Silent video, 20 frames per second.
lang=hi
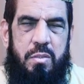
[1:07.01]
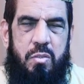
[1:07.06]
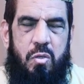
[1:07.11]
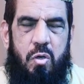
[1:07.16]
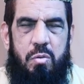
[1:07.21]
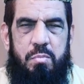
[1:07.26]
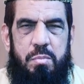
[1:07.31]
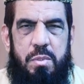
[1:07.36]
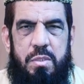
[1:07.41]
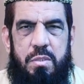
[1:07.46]

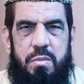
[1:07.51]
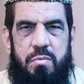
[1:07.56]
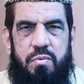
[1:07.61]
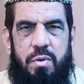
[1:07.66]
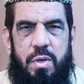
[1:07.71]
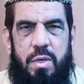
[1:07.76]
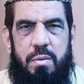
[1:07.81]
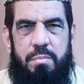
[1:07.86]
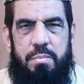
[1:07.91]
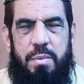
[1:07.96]
योम
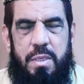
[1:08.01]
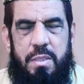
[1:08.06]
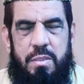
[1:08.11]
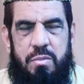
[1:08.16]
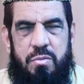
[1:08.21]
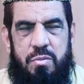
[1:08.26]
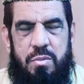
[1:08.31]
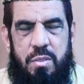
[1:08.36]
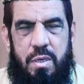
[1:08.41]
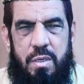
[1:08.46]
दिफा
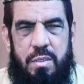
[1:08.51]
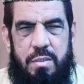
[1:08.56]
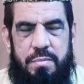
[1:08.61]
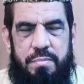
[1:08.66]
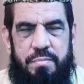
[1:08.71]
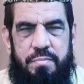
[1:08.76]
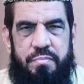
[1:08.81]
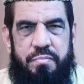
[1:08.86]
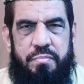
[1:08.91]
पाकिस्तान